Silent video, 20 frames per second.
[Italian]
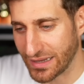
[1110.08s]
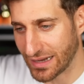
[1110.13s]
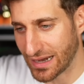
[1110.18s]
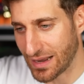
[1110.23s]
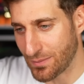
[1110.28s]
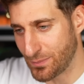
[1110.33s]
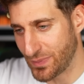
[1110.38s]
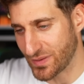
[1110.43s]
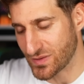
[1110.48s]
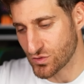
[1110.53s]
i
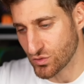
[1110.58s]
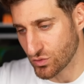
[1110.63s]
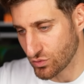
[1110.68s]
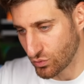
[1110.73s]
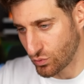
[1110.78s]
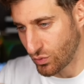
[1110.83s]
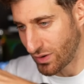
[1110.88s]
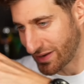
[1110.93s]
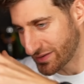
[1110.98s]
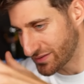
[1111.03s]
rapper sono
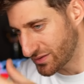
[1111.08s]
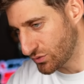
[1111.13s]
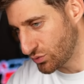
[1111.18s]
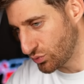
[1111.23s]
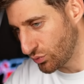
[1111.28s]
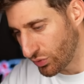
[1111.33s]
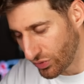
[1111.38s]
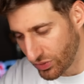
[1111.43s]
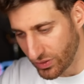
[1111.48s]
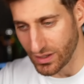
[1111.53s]
quasi
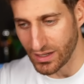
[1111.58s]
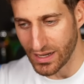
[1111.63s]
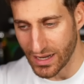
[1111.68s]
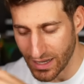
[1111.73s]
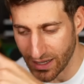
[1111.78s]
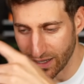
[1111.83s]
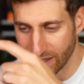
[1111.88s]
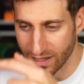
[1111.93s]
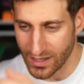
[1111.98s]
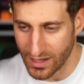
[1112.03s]
tutti
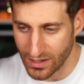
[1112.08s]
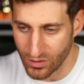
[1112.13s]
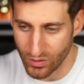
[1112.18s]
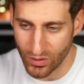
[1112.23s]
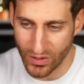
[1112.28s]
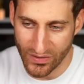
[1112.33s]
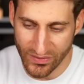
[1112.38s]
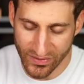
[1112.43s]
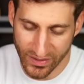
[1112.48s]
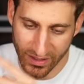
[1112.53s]
neri,
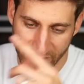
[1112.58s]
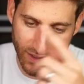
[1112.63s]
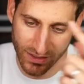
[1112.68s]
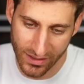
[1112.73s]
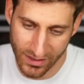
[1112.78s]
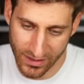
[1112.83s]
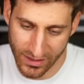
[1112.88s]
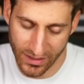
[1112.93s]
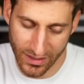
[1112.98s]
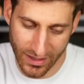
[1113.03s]
allora se
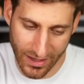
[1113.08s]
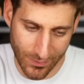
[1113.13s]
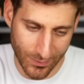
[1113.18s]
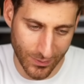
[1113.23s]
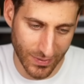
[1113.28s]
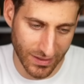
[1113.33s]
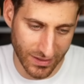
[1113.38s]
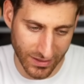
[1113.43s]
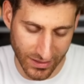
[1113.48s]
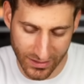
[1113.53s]
critichi i
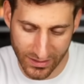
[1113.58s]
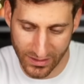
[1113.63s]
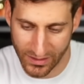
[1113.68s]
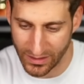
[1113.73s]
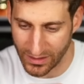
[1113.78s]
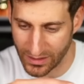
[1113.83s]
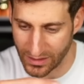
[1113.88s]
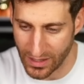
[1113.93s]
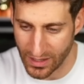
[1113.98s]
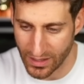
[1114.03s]
rapper
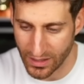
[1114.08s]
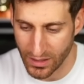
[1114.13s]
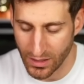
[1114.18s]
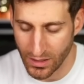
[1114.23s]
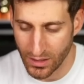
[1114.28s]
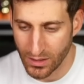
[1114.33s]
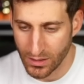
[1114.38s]
critichi i neri.